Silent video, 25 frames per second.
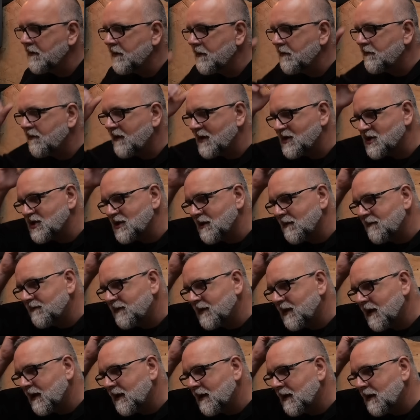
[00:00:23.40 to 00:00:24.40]
właśnie w
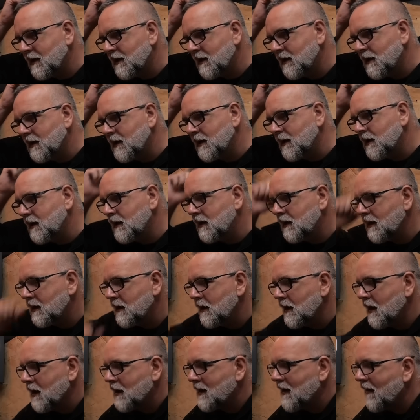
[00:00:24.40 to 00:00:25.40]
te
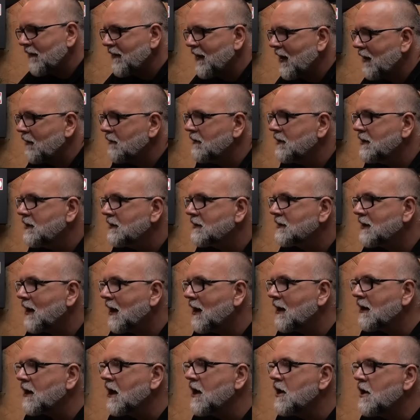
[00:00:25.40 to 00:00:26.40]
kanały,
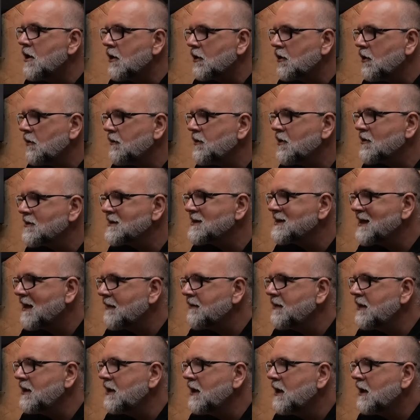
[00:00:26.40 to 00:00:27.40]
tak? Robią z
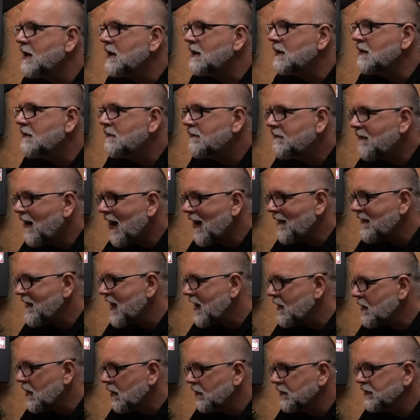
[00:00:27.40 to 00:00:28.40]
nami dwa
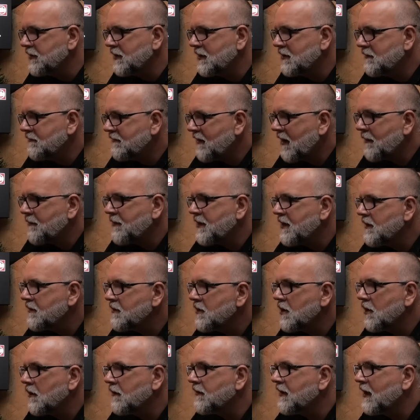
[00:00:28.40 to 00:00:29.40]
narody, dwa
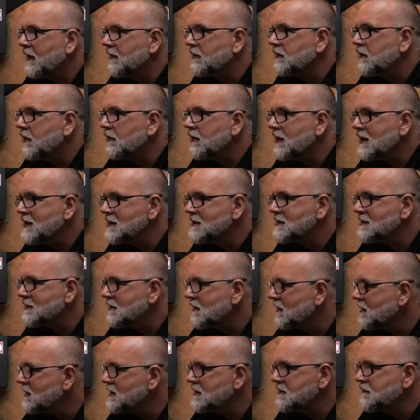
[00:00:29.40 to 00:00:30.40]
plemiona. To jest,
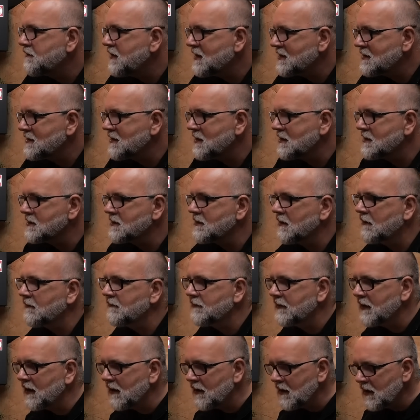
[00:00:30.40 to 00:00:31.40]
to jest
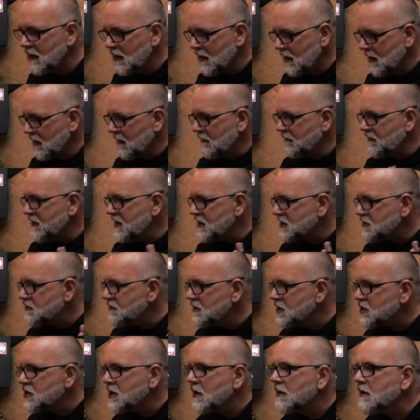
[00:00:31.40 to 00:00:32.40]
bezsensowne.
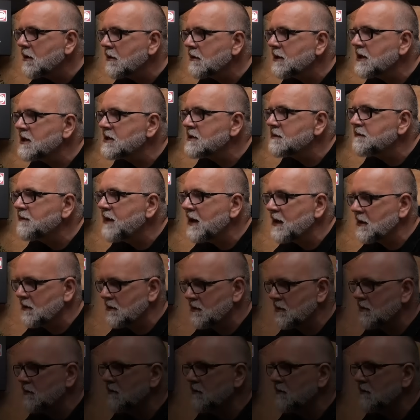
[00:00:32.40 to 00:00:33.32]
Bierzmy szerokie spektrum